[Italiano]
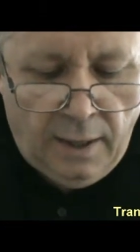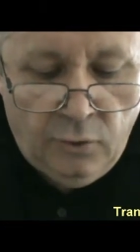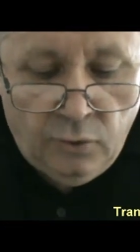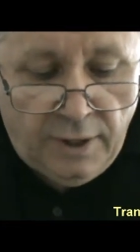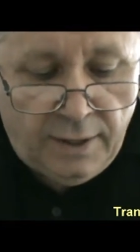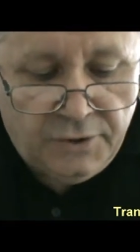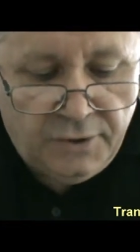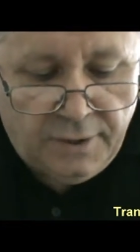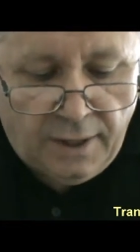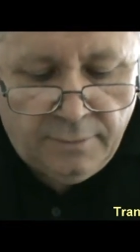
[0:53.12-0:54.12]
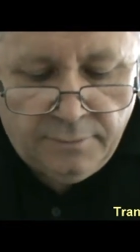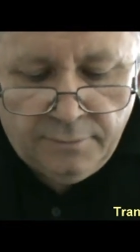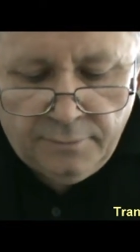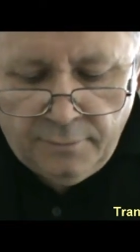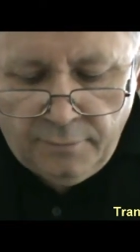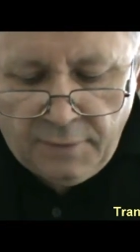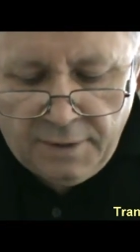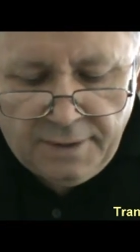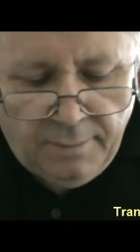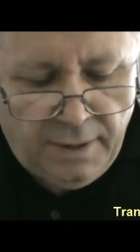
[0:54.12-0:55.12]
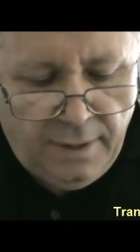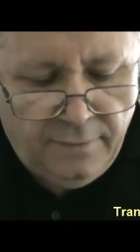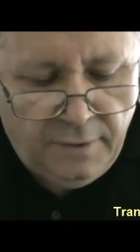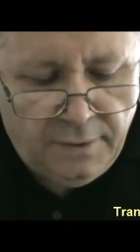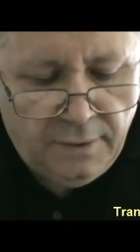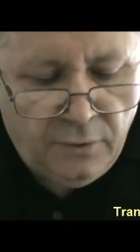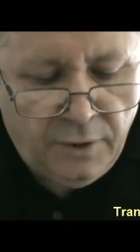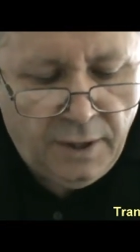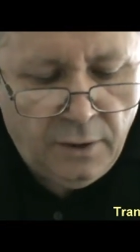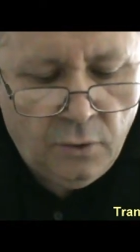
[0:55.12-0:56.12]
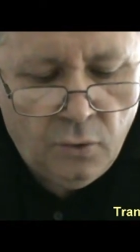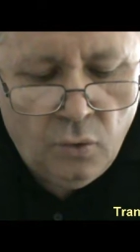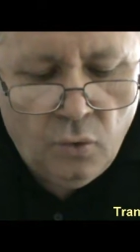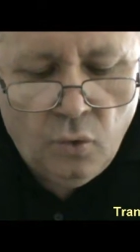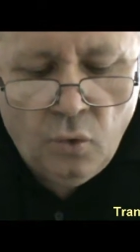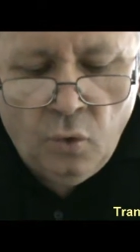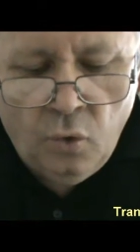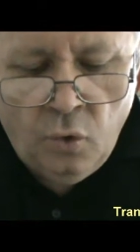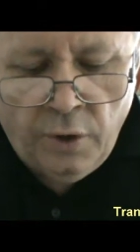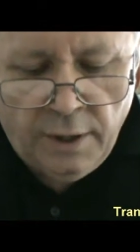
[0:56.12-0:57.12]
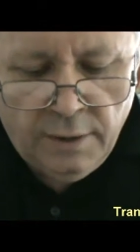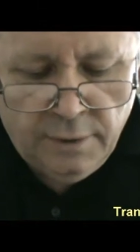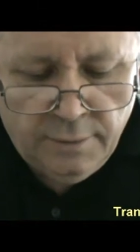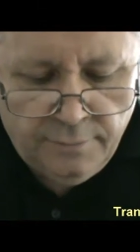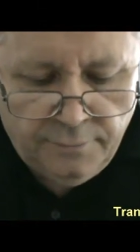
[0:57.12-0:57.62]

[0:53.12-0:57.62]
allude alla città, sebbene la vita non è una.